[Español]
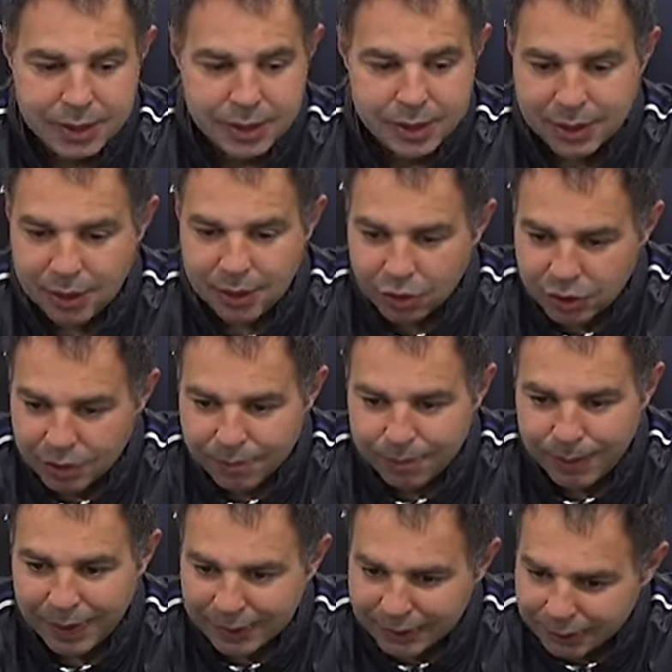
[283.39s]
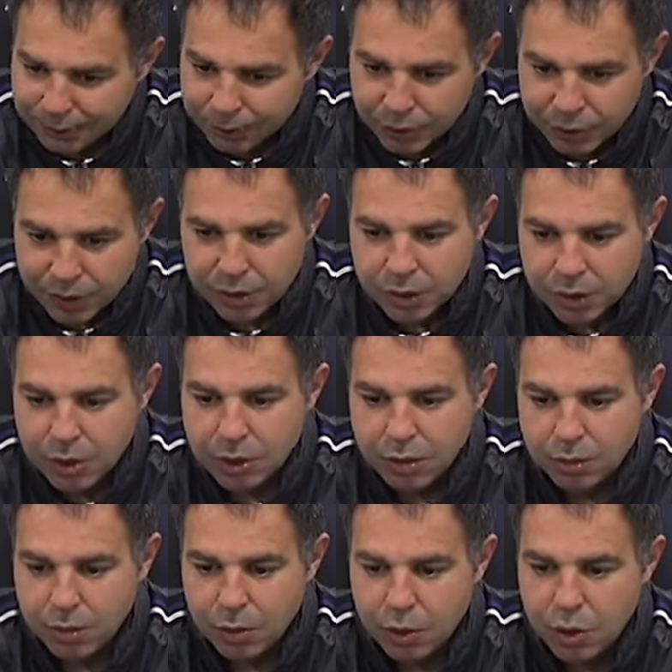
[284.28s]
los empates, pues,
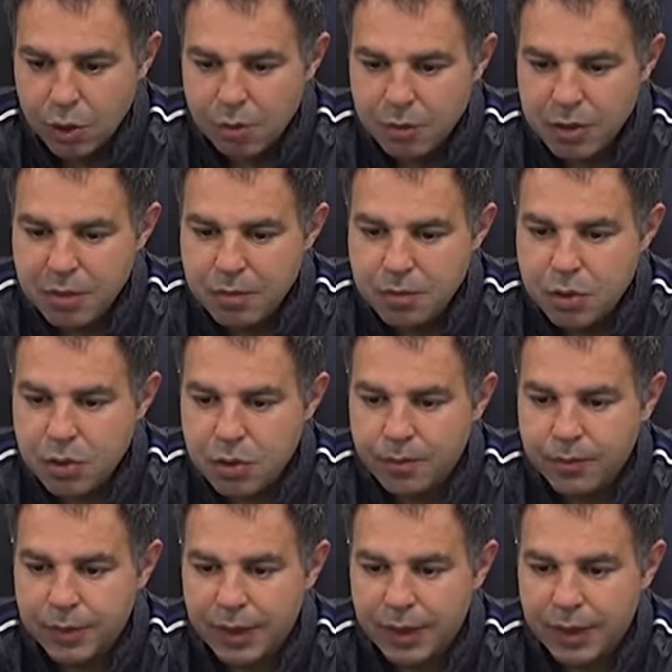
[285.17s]
pues lo mismo.